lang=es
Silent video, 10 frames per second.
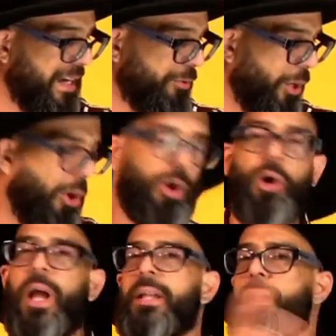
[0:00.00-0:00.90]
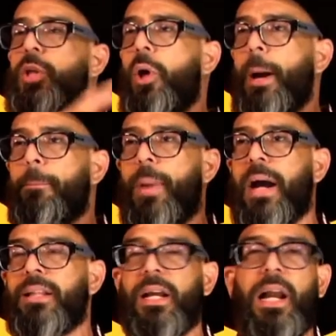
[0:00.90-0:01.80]
unos olores en todas
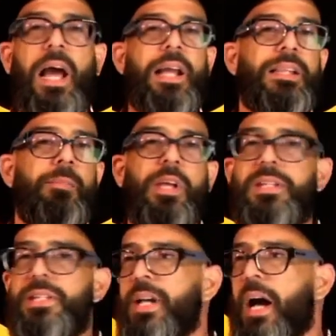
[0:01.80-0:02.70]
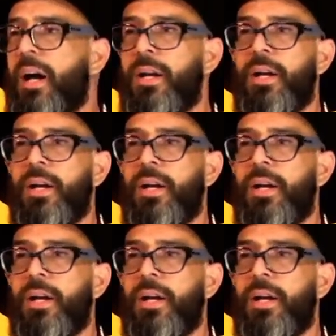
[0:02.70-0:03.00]
partes, que la gente me decía,